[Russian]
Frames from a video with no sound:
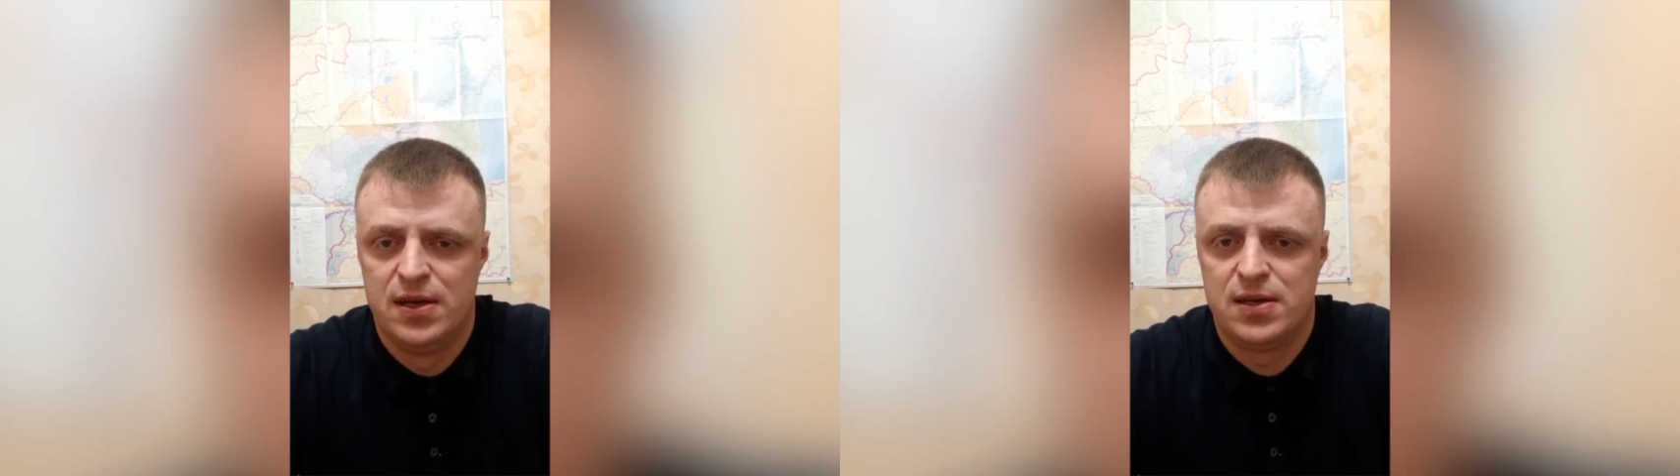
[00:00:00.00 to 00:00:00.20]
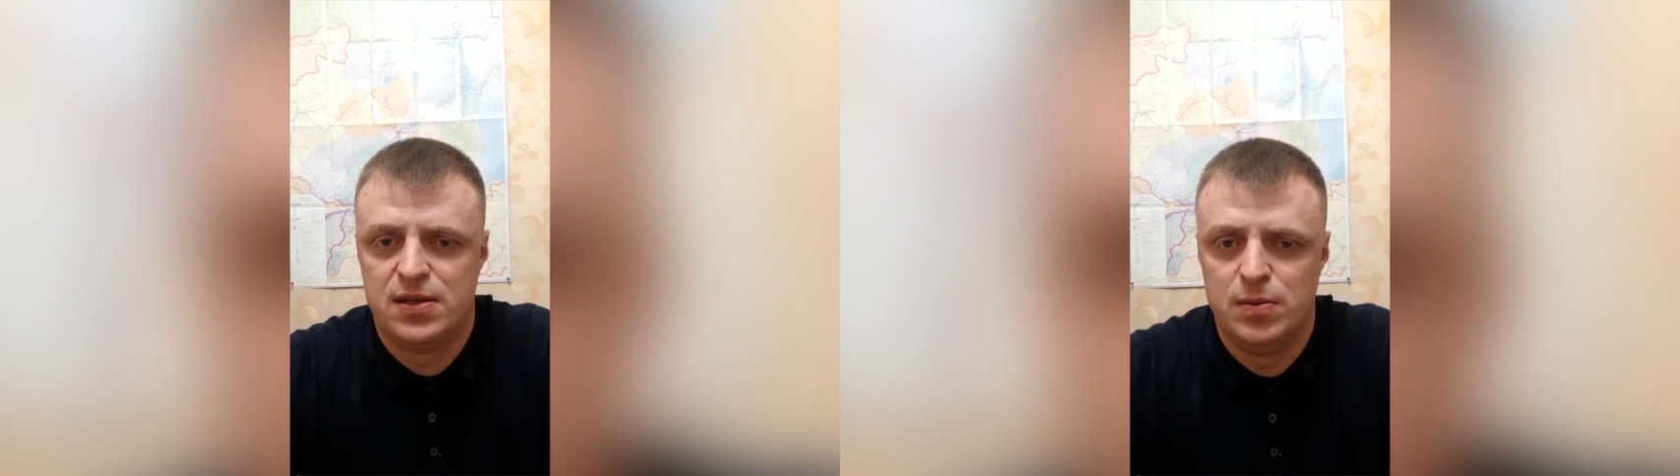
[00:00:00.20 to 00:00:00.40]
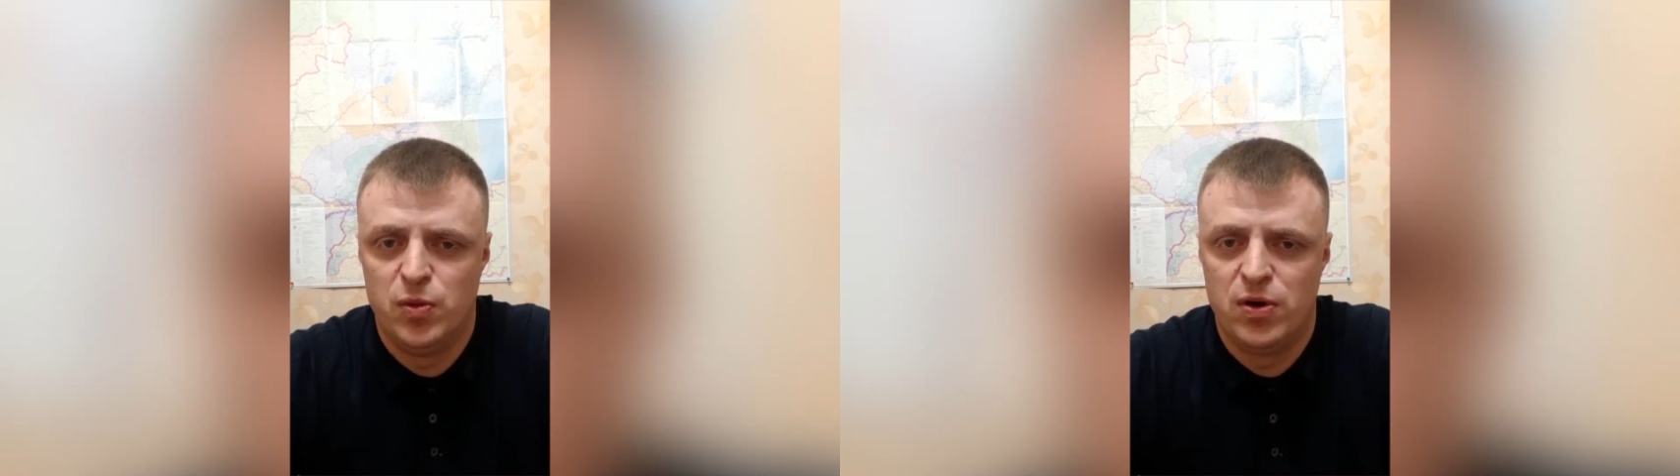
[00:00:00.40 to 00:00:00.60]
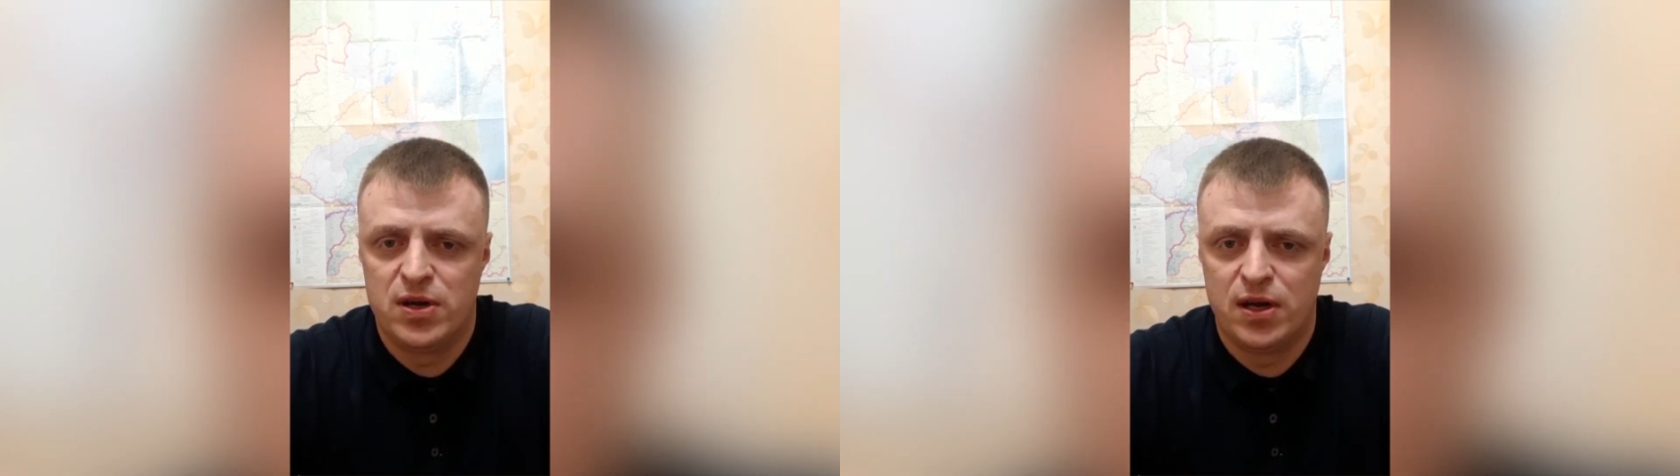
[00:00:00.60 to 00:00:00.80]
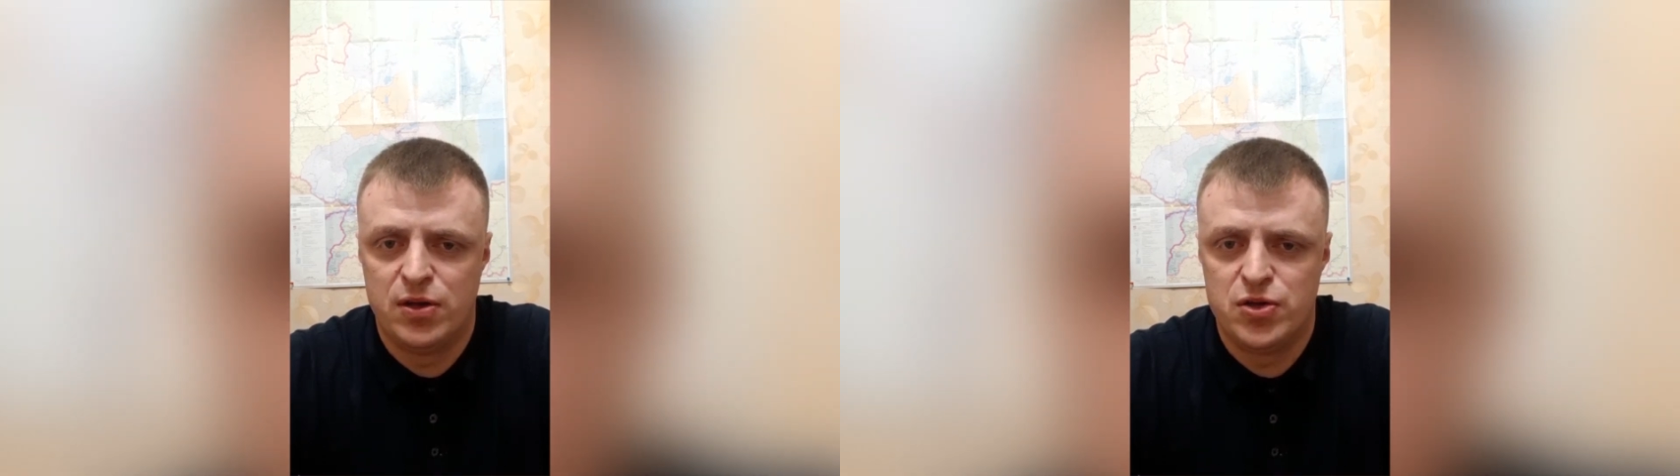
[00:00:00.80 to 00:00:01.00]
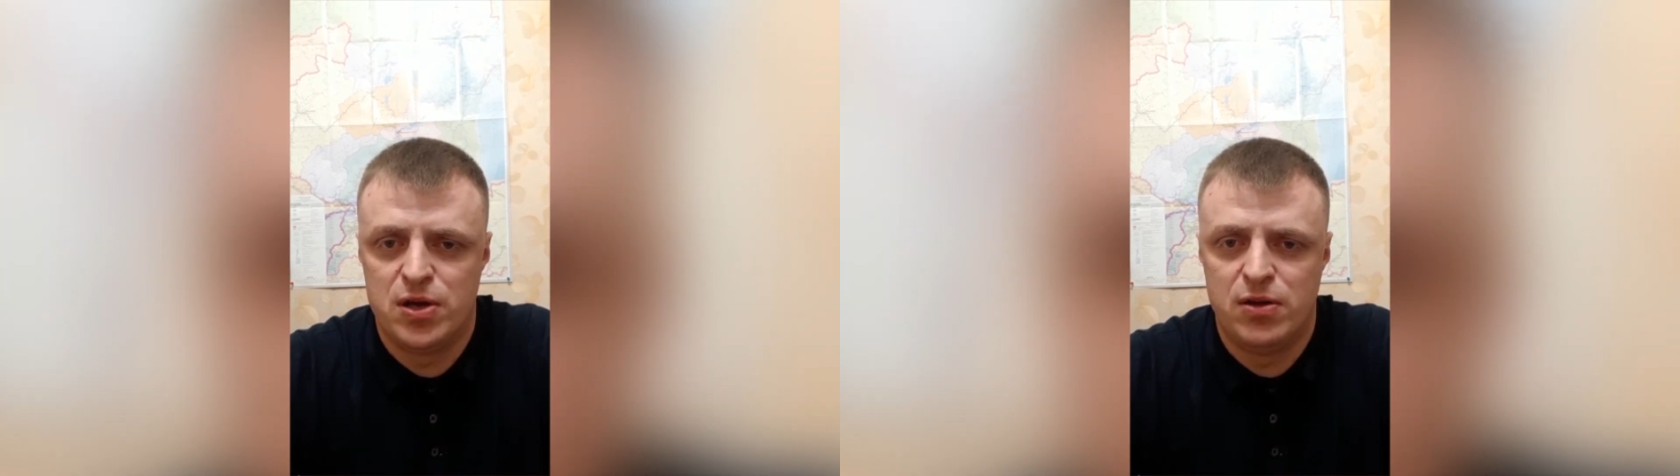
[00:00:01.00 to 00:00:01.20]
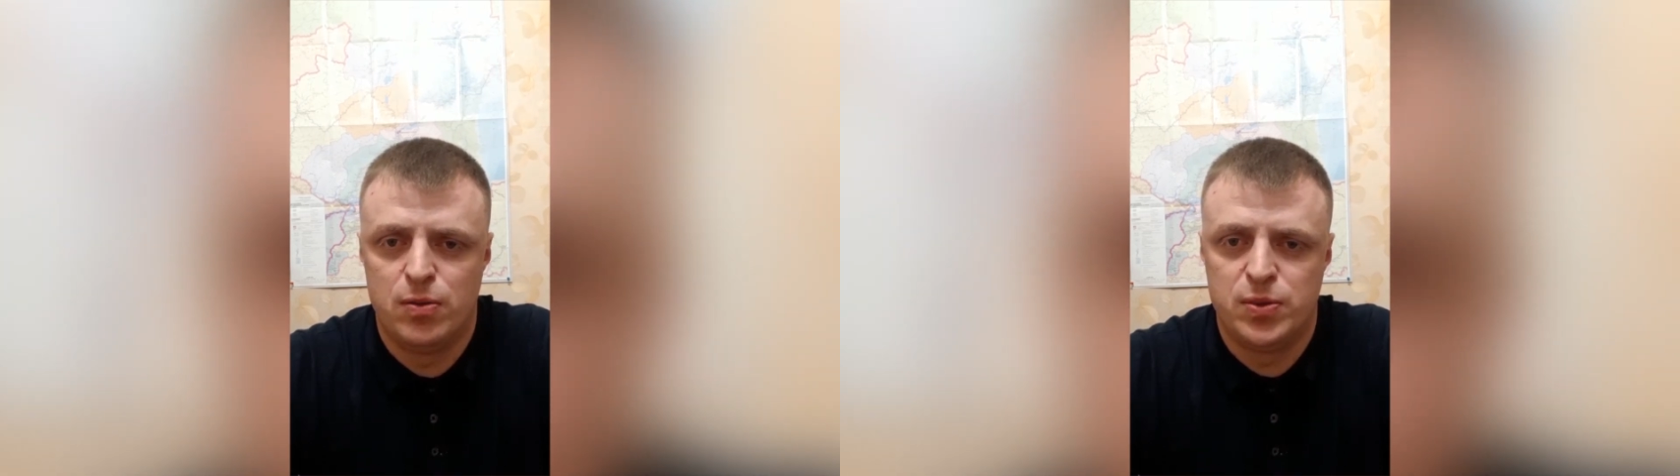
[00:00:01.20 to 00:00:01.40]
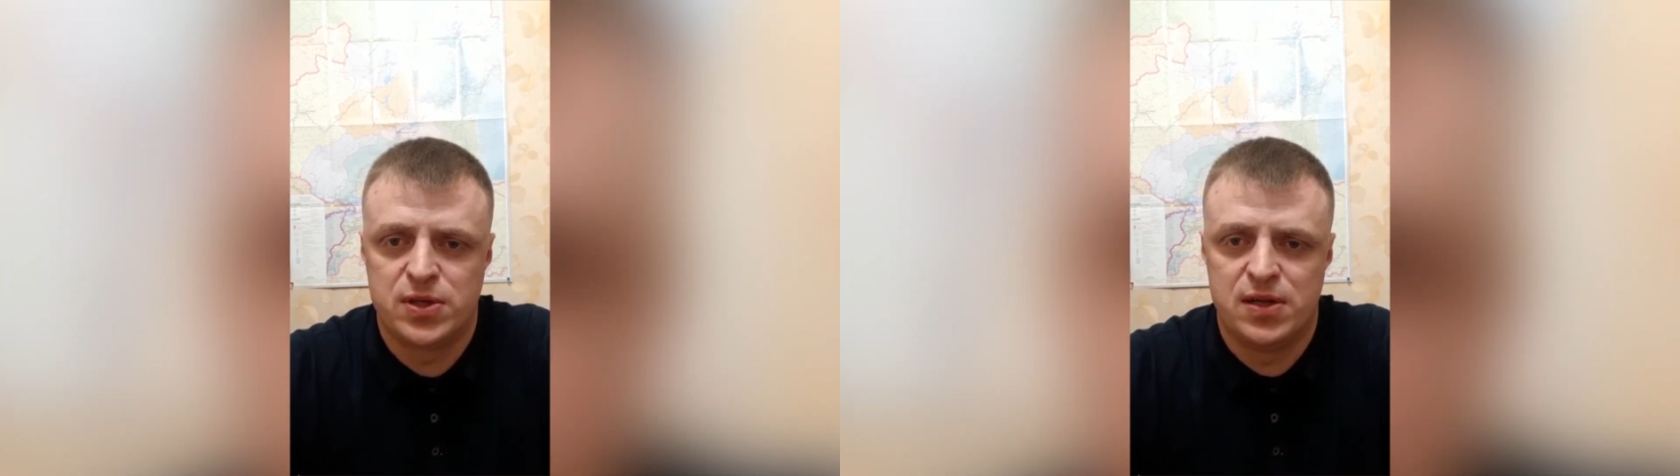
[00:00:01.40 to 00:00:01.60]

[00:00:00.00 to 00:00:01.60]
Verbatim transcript: К нему ограничили допуск